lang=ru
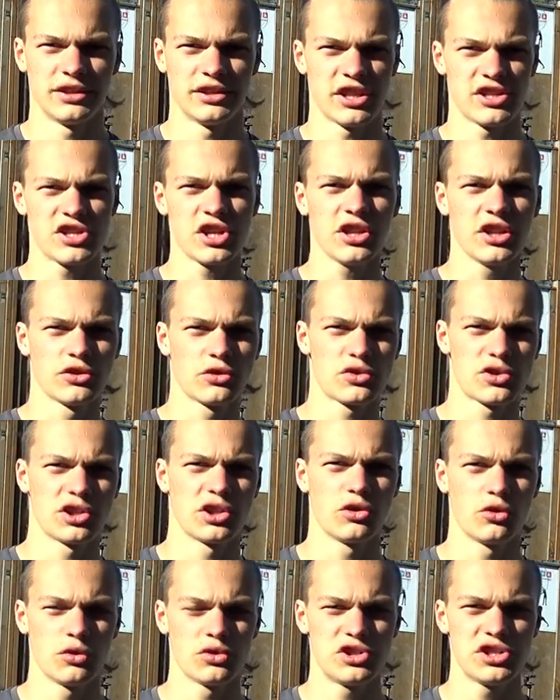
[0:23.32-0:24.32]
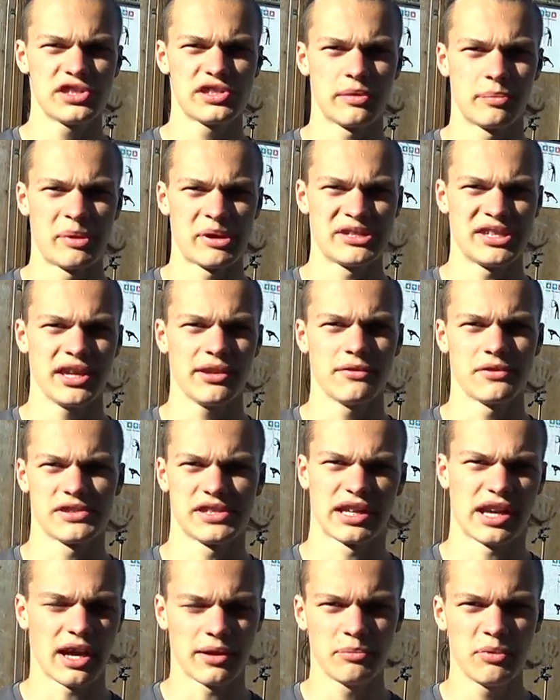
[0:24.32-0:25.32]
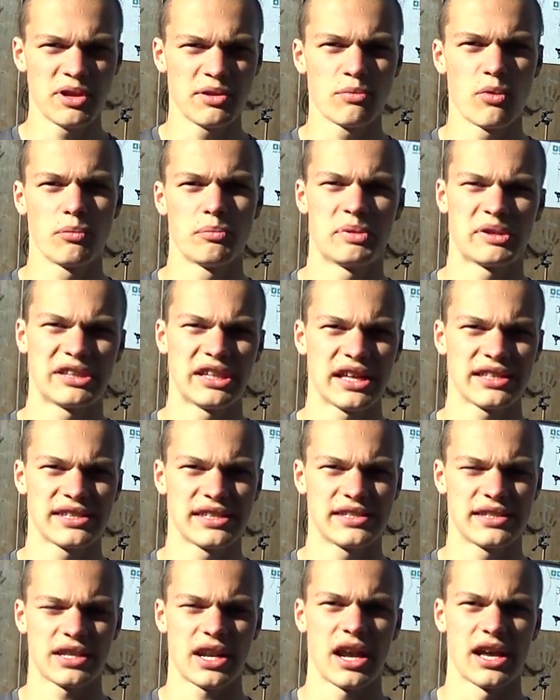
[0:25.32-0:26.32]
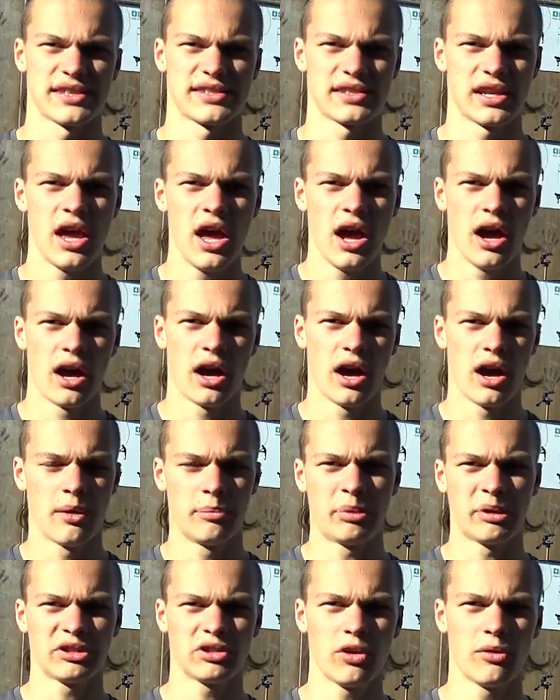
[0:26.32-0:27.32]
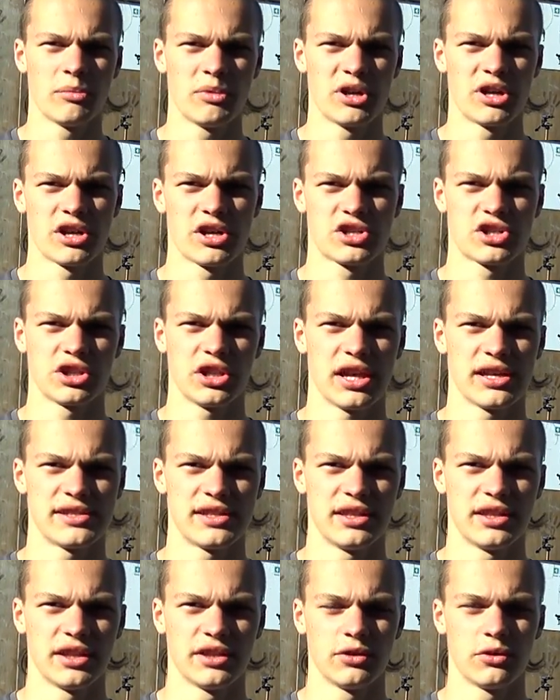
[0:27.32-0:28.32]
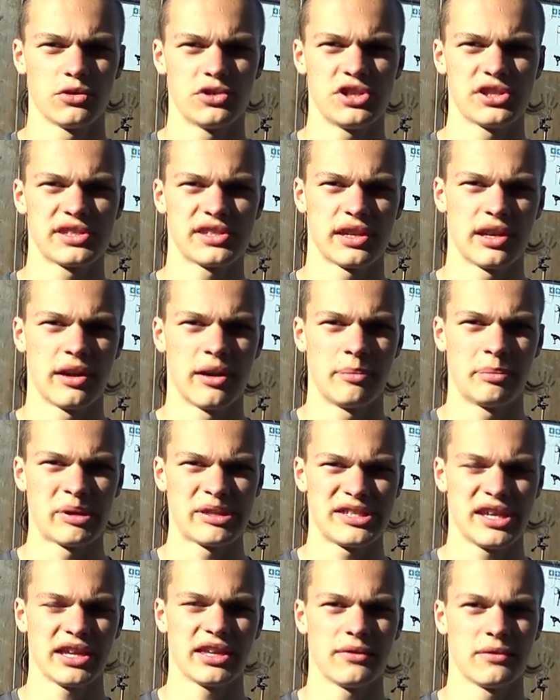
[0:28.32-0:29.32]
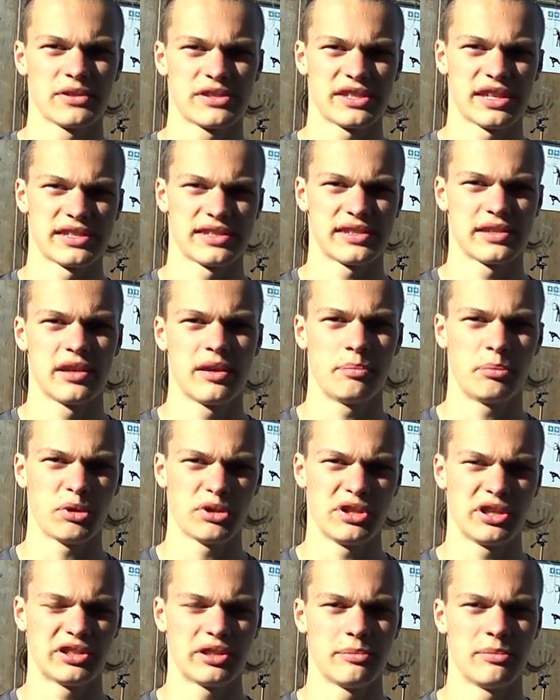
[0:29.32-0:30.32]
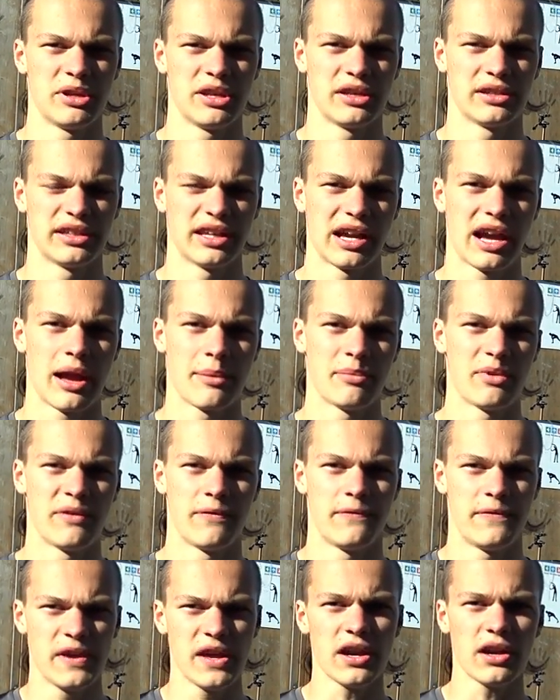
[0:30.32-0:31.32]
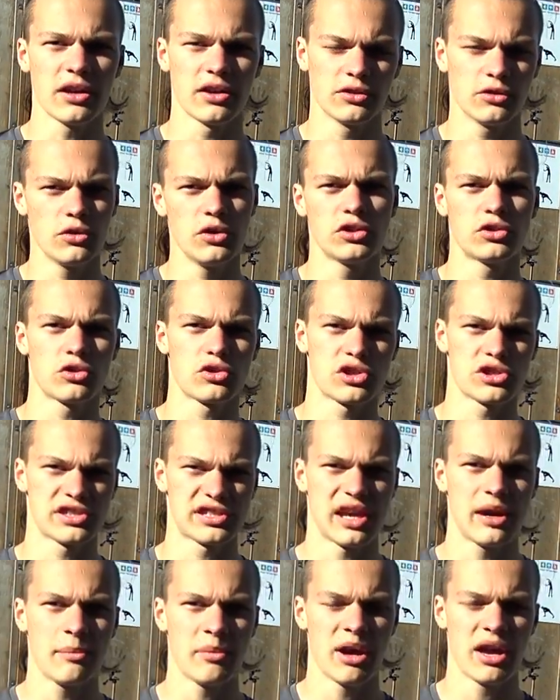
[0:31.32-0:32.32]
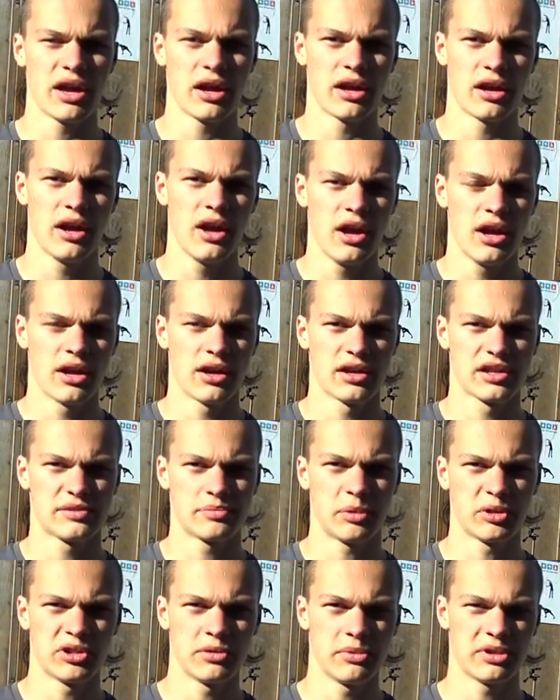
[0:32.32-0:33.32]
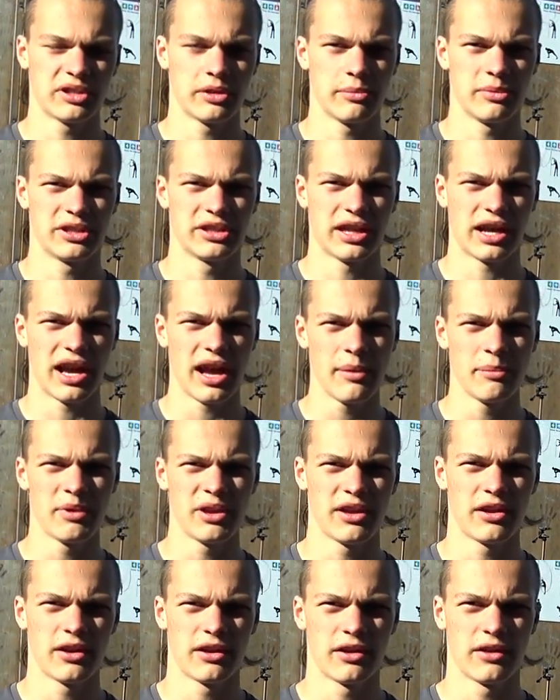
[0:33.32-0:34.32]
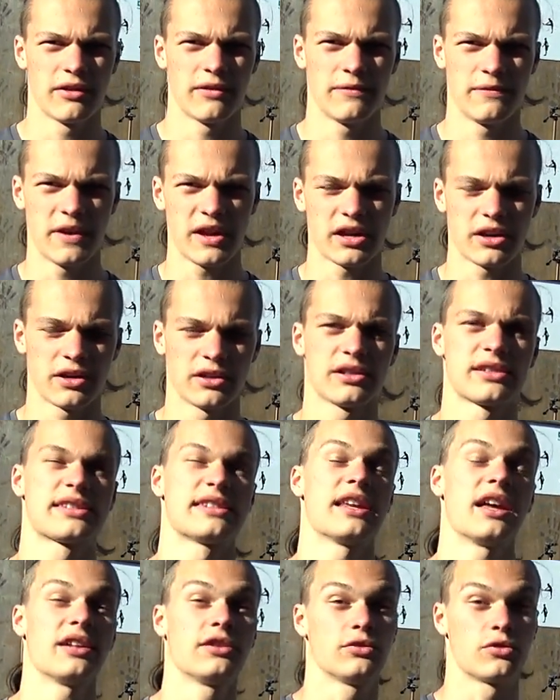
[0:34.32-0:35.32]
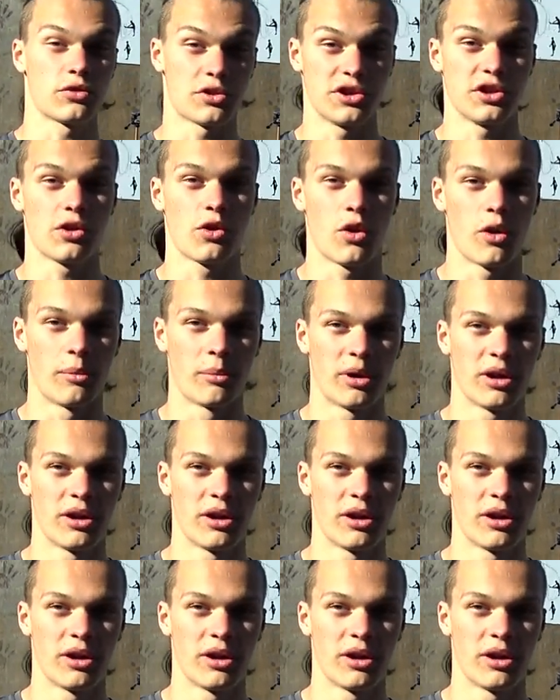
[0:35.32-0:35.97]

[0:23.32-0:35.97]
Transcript: начала нужно научиться подтягиваться как минимум 15 раз. А, потом э, желательно научиться подтягиваться с поднятыми ногами вверх. Ну и то же самое э, с поднятыми ногами э, вверх за турником.